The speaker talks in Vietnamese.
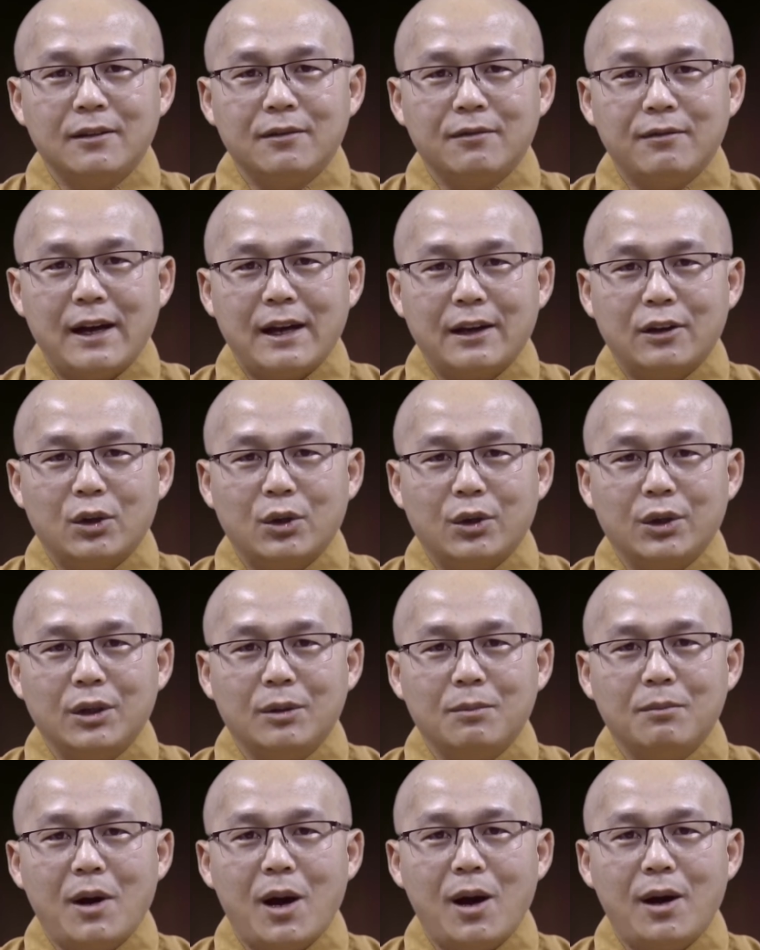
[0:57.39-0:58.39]
và
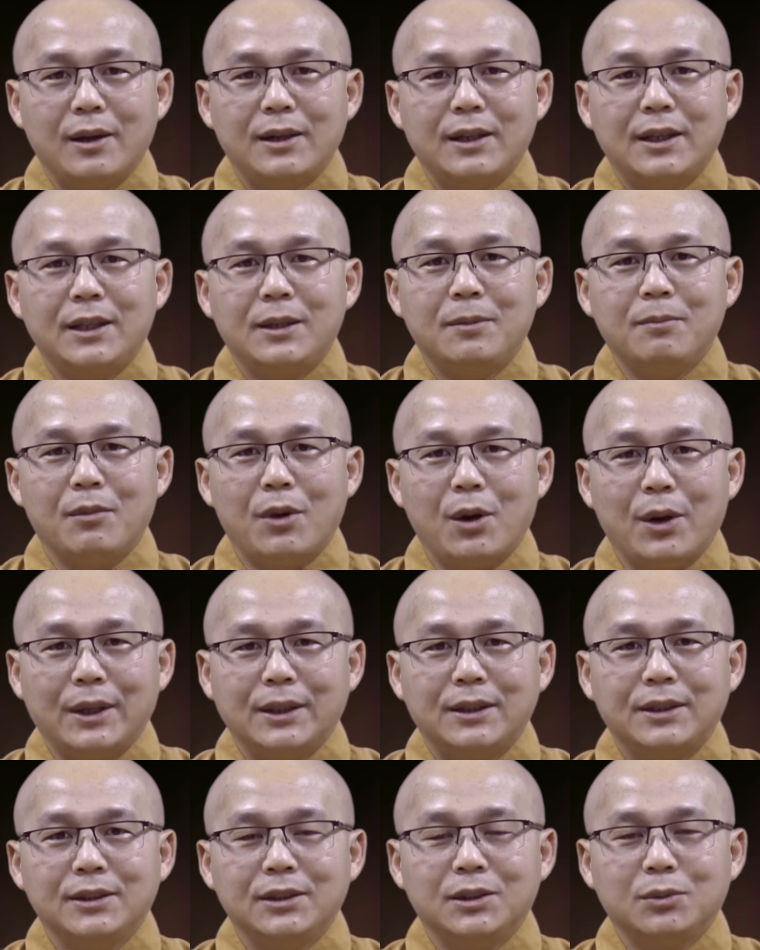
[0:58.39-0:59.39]
rồi bỏ đi
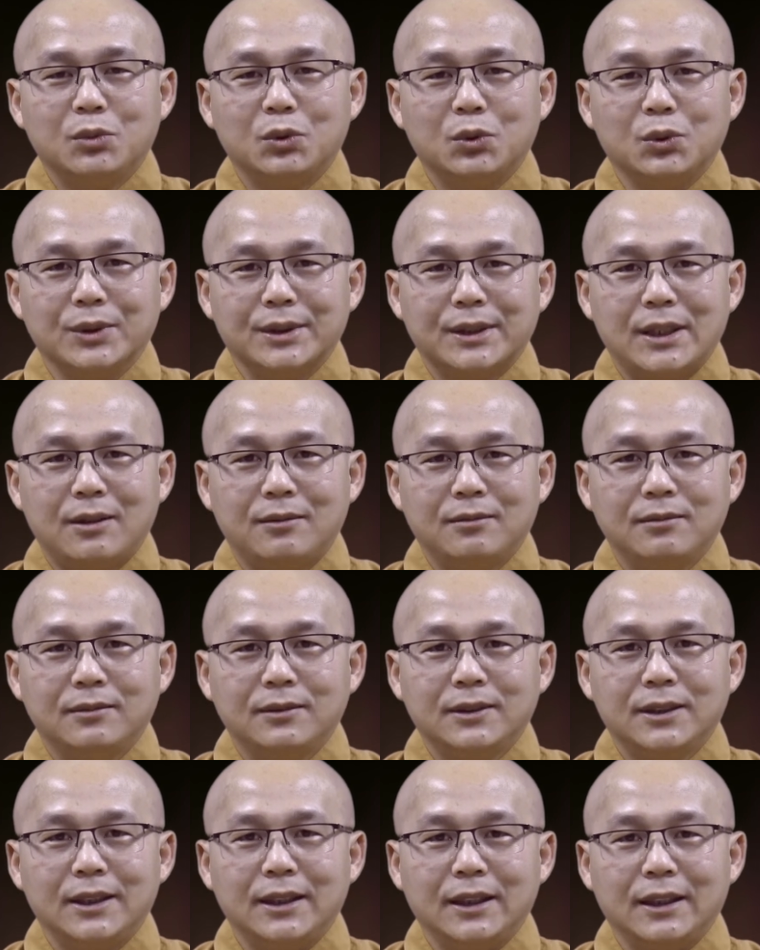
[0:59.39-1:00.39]
mọi thứ trong cuộc
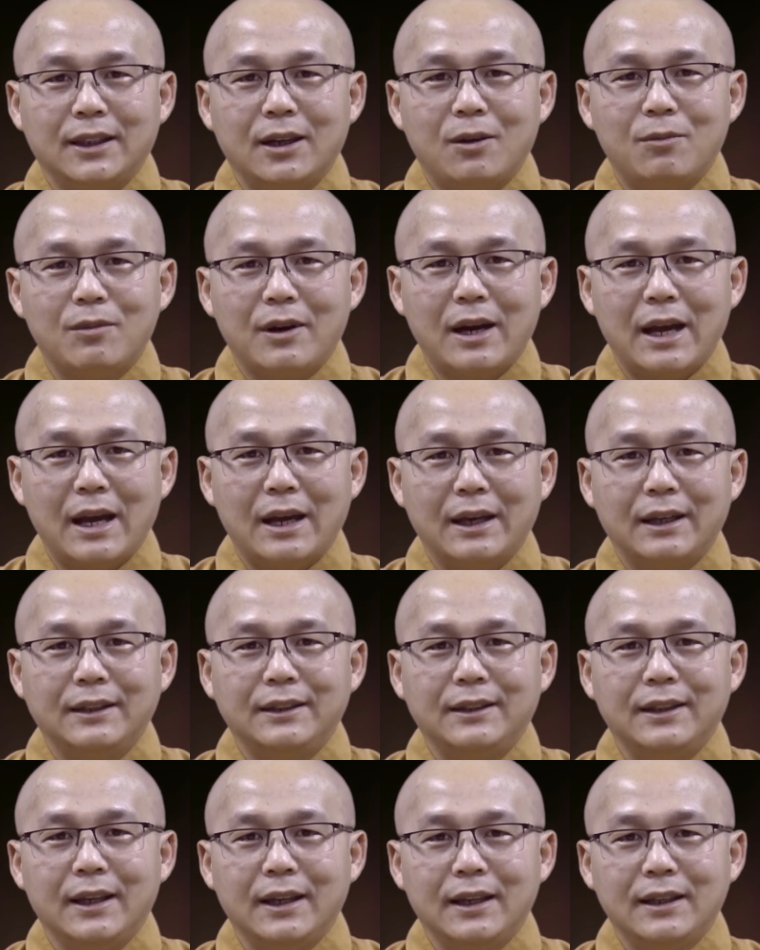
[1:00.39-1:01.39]
sống thì không
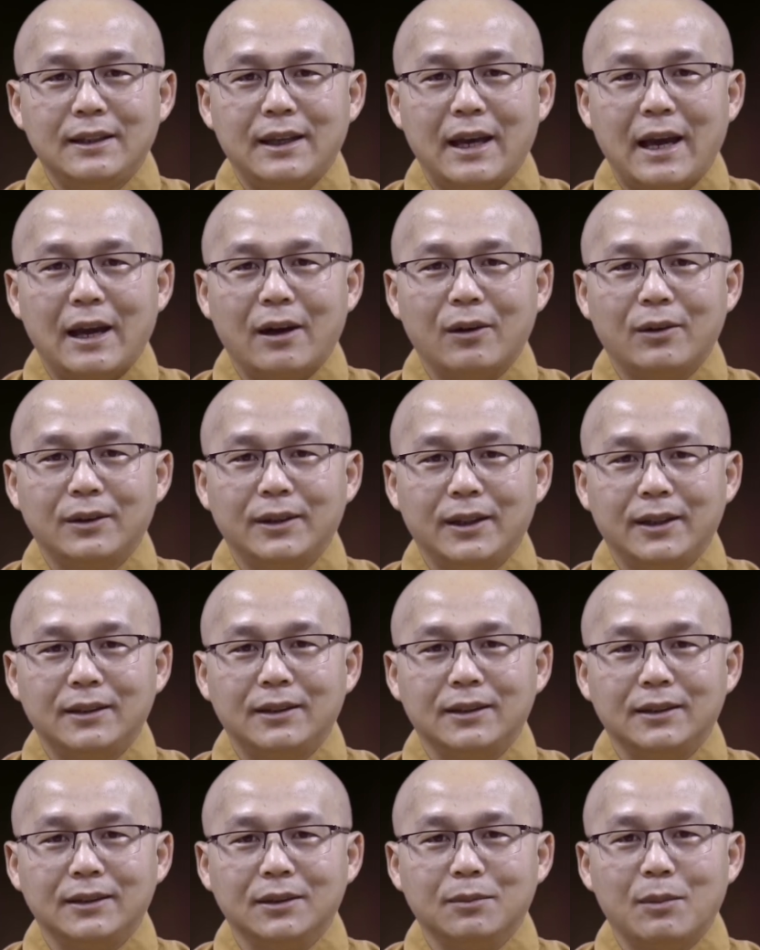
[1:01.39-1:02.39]
ai dễ dàng có thể
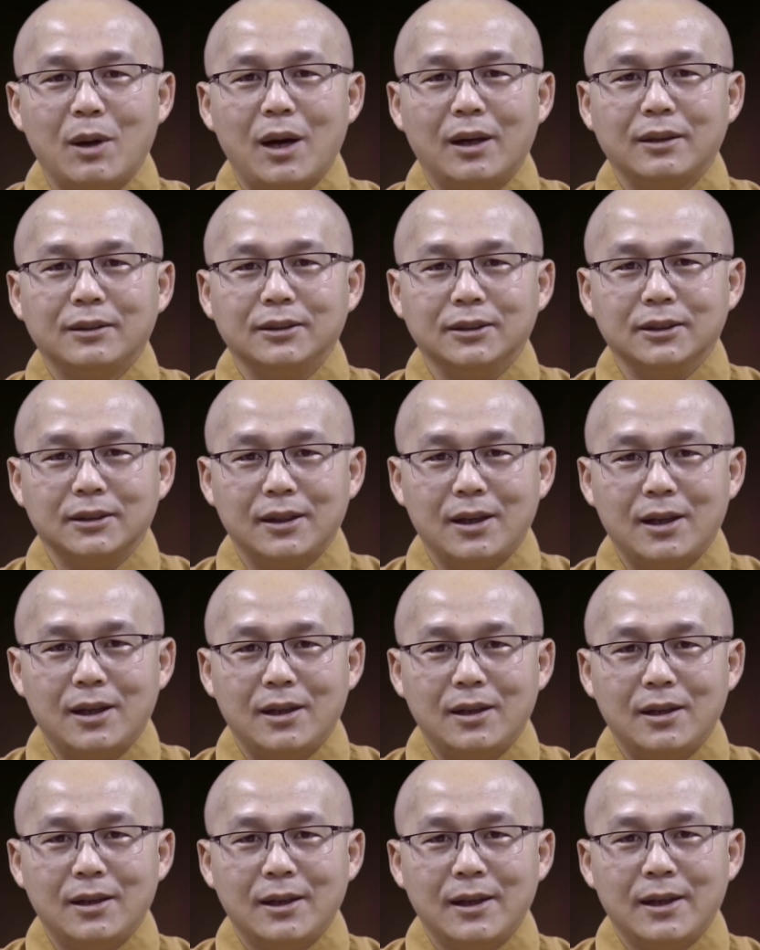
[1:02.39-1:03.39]
từ bỏ được
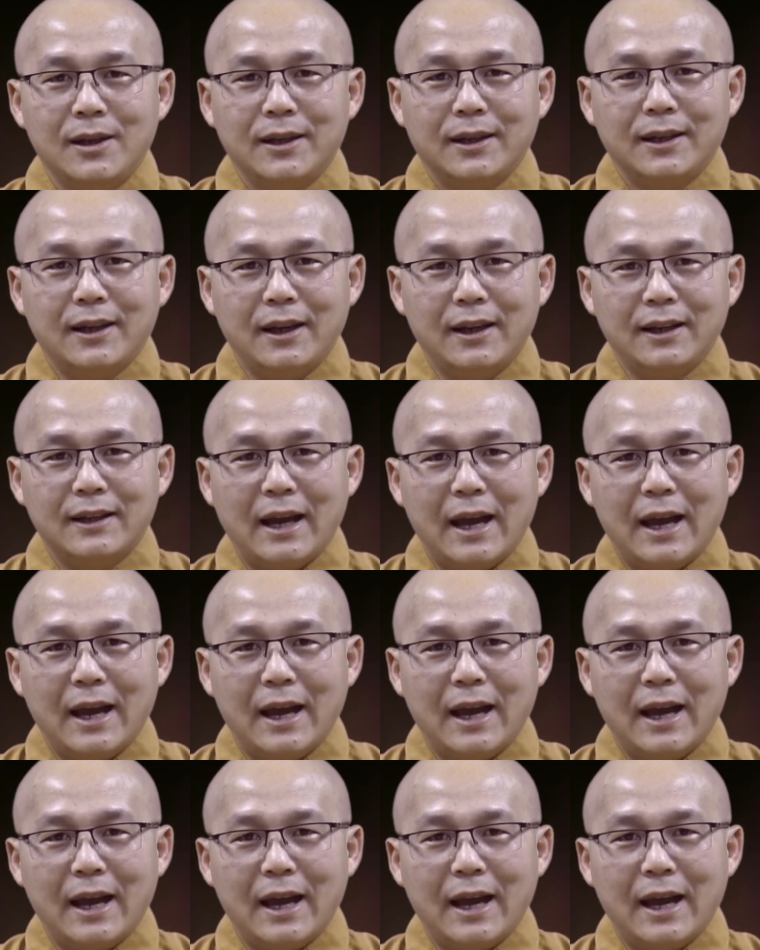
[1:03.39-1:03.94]
nó, kể